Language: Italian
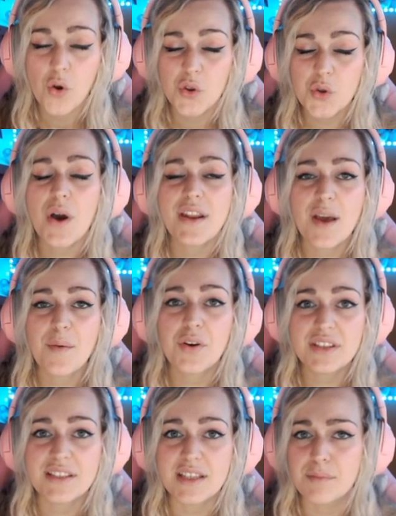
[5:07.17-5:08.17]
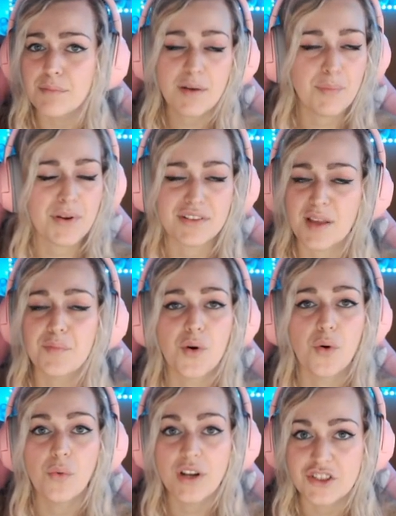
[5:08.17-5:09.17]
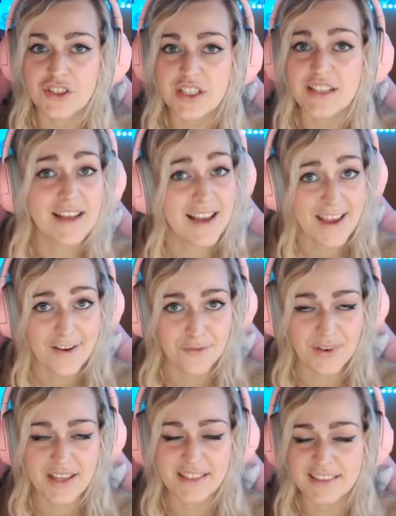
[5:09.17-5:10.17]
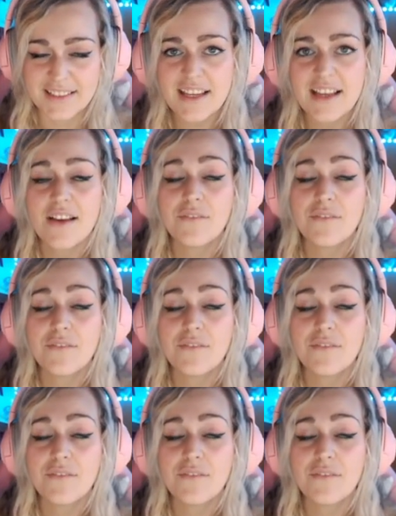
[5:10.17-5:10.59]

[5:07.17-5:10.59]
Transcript: Due anemo in team, per esempio una Jin e un Venti,